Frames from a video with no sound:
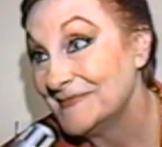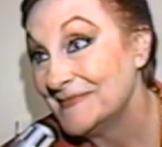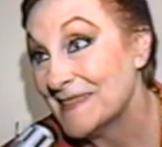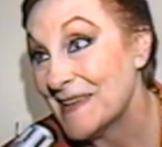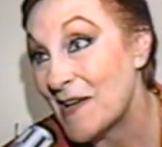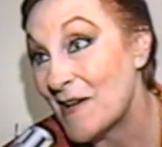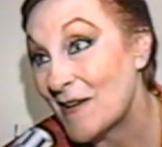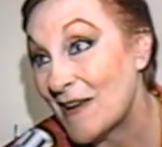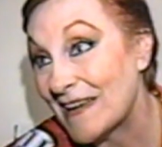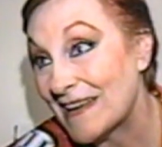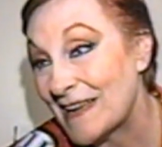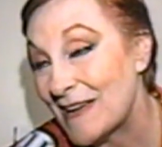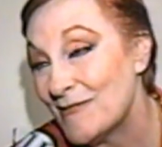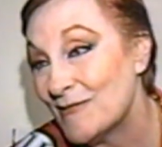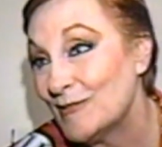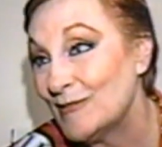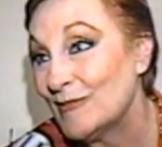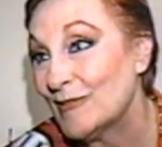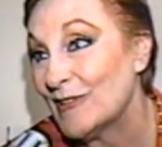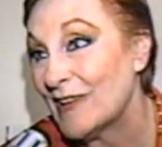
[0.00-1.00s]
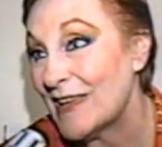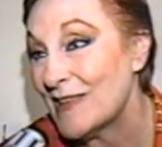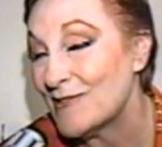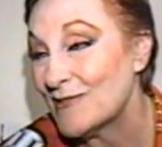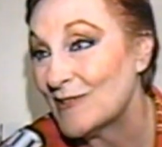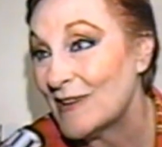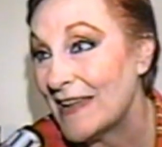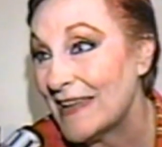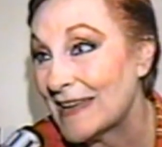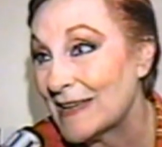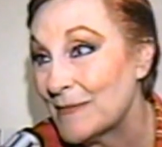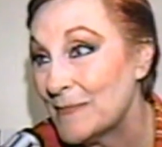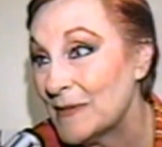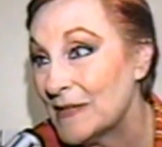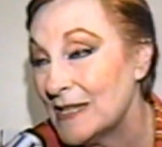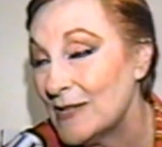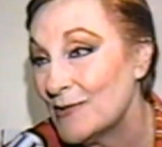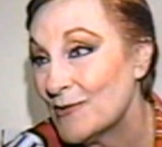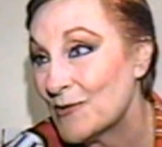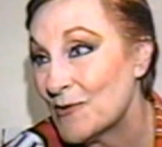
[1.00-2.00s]
y ahora al cabo de los años la he
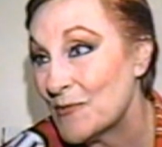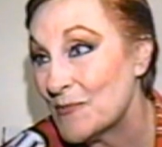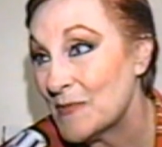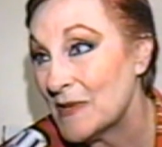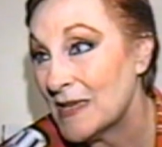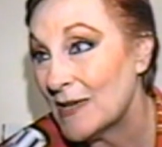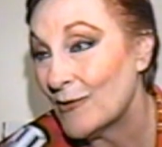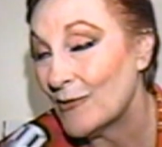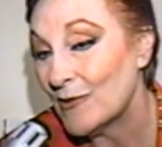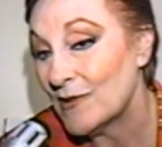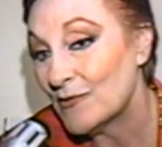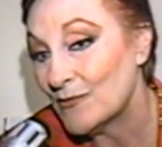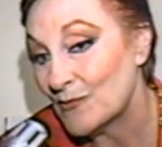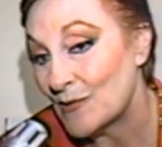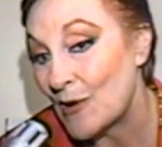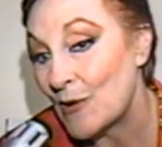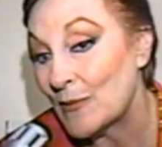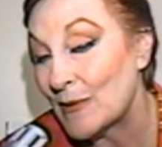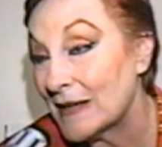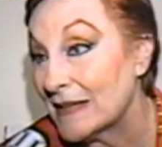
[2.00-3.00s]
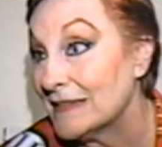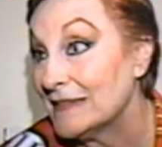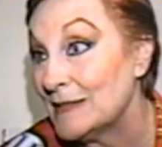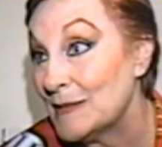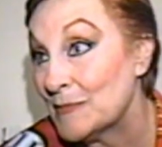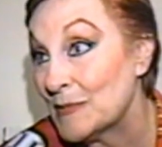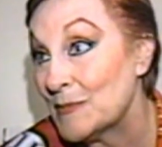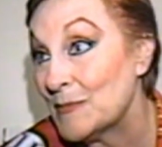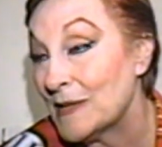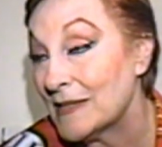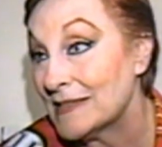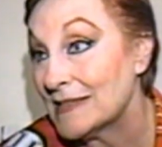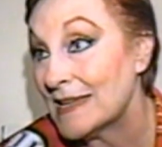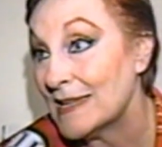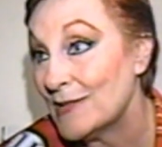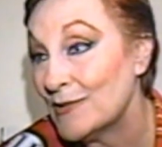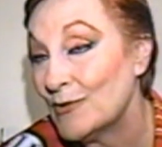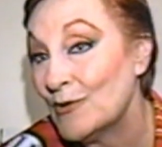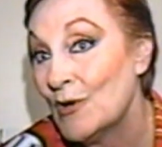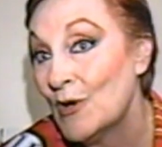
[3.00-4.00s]
repetido con mi hijo y es una obra que siempre me ha
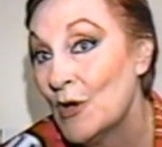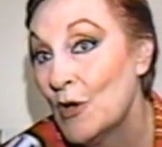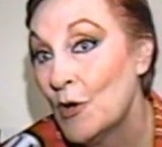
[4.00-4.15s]
traído